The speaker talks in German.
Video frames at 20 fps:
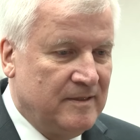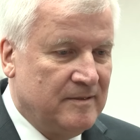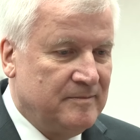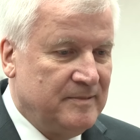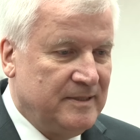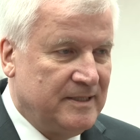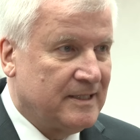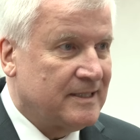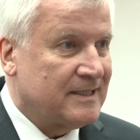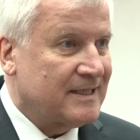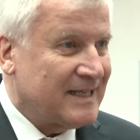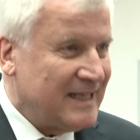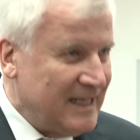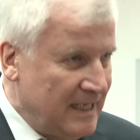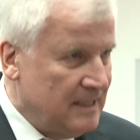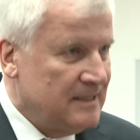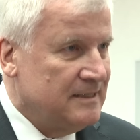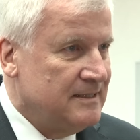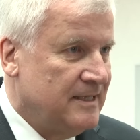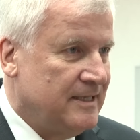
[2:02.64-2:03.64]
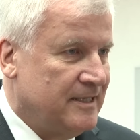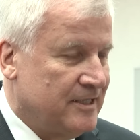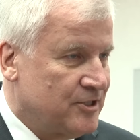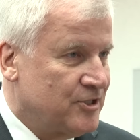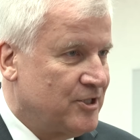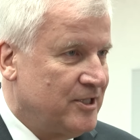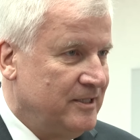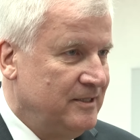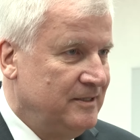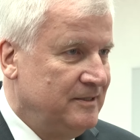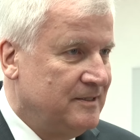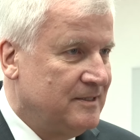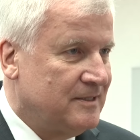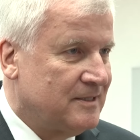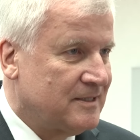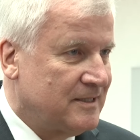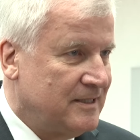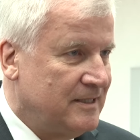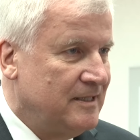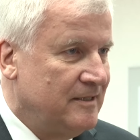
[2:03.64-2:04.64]
wir wieder Regeln herstellen,
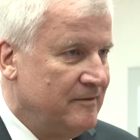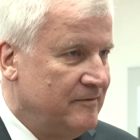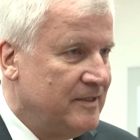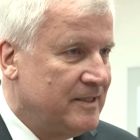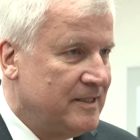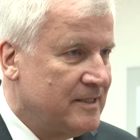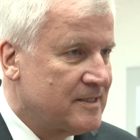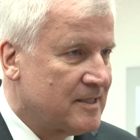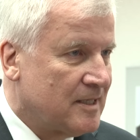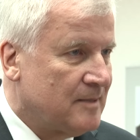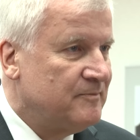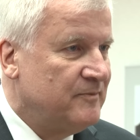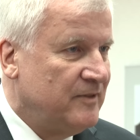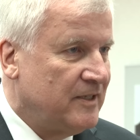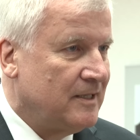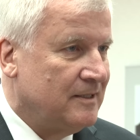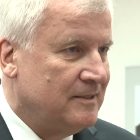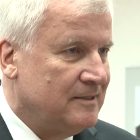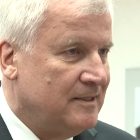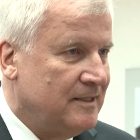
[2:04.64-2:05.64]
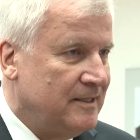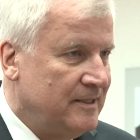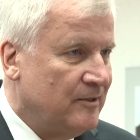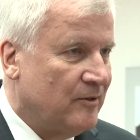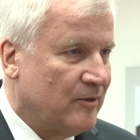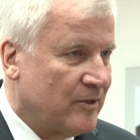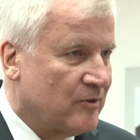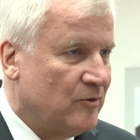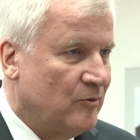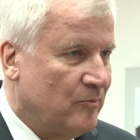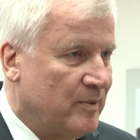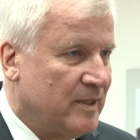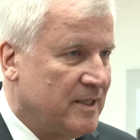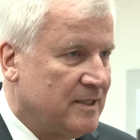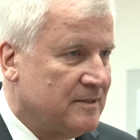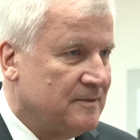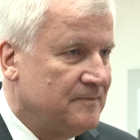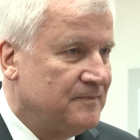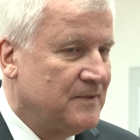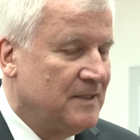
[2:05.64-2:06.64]
nach denen wir das abwickeln in
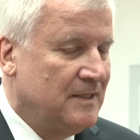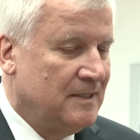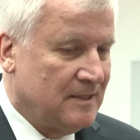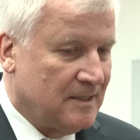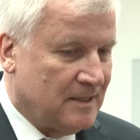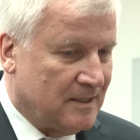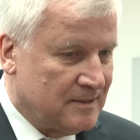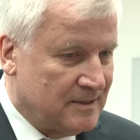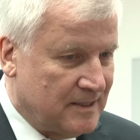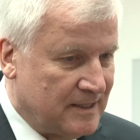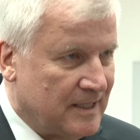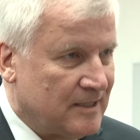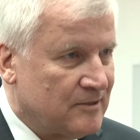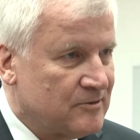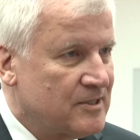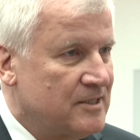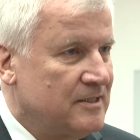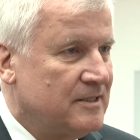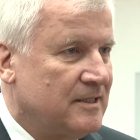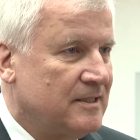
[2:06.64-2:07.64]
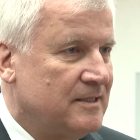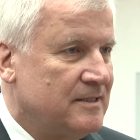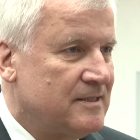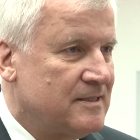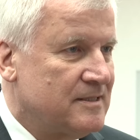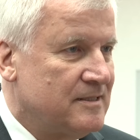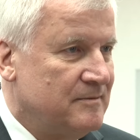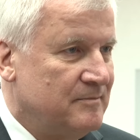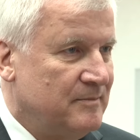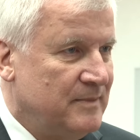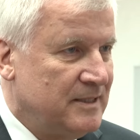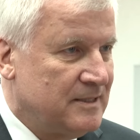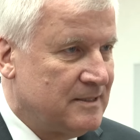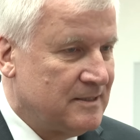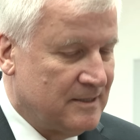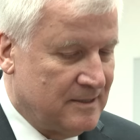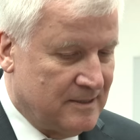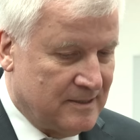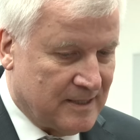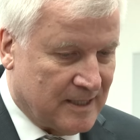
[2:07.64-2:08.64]
Europa an den Außengrenzen,
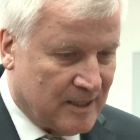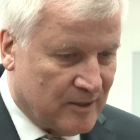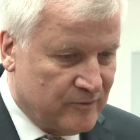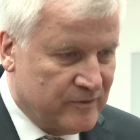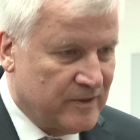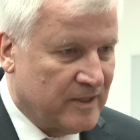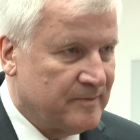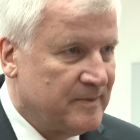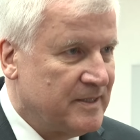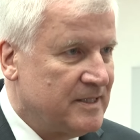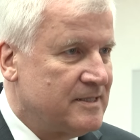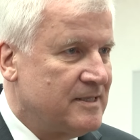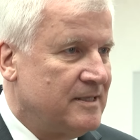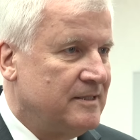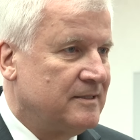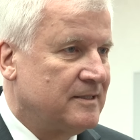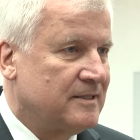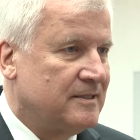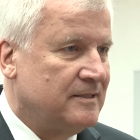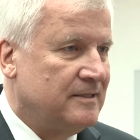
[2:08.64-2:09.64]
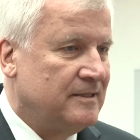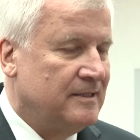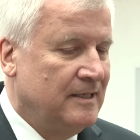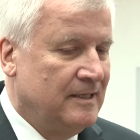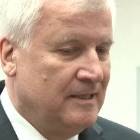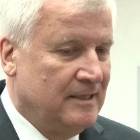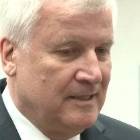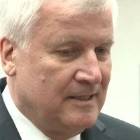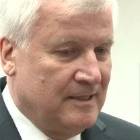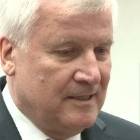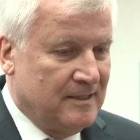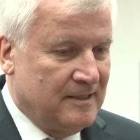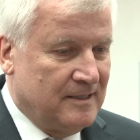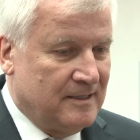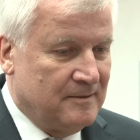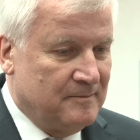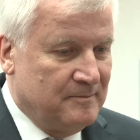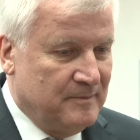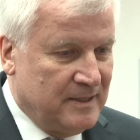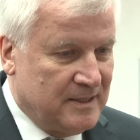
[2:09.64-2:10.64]
mit Aufnahmezentren,
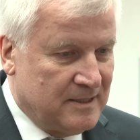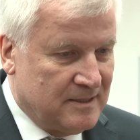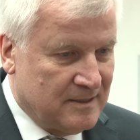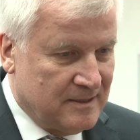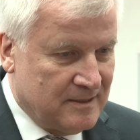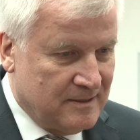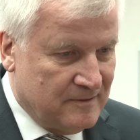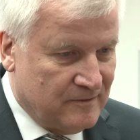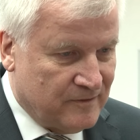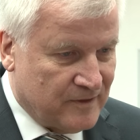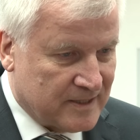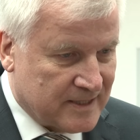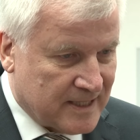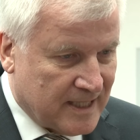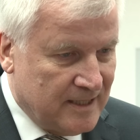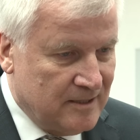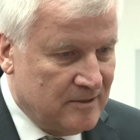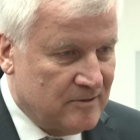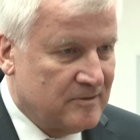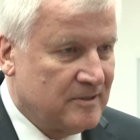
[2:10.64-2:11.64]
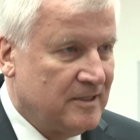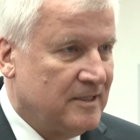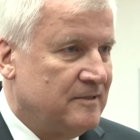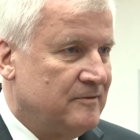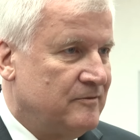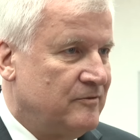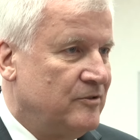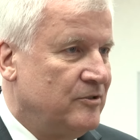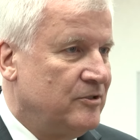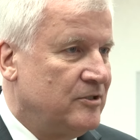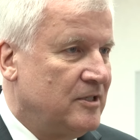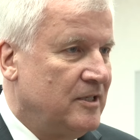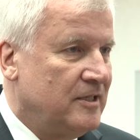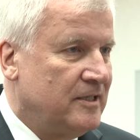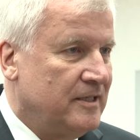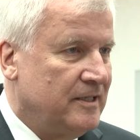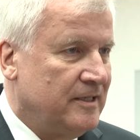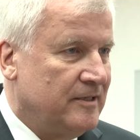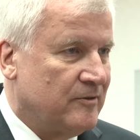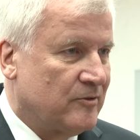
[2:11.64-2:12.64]
mit Verteilung der
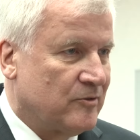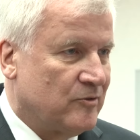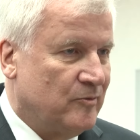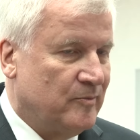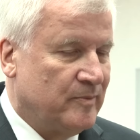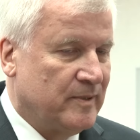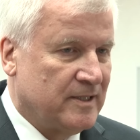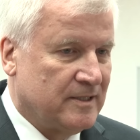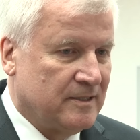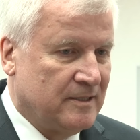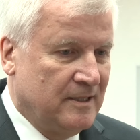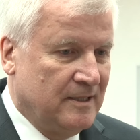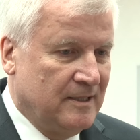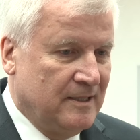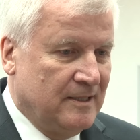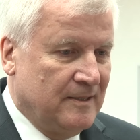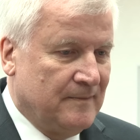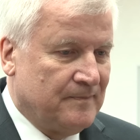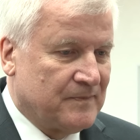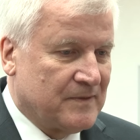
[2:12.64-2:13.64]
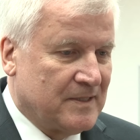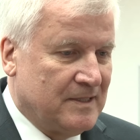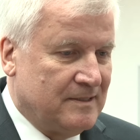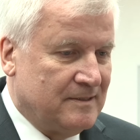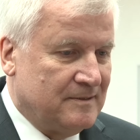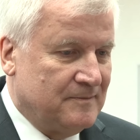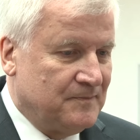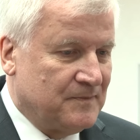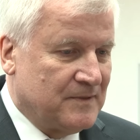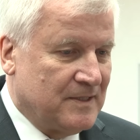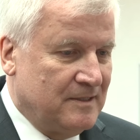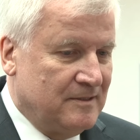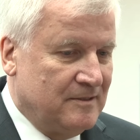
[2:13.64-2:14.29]
Flüchtlinge in Europa. Ähm,